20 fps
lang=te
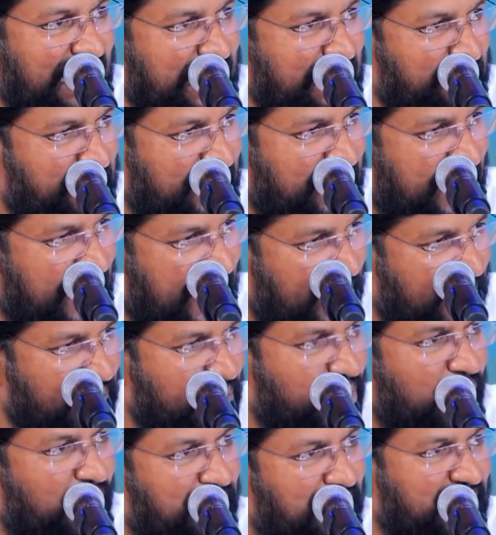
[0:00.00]
ఆయన మీద
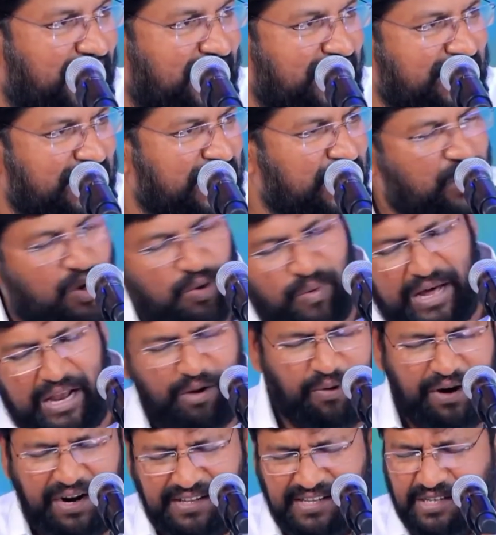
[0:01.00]
ఆనుకోవటాన్ని ఎక్కువ
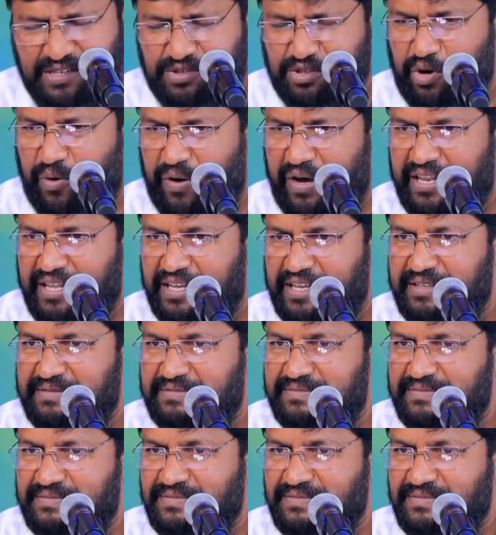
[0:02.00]
అలవాటు చేసుకోవాలి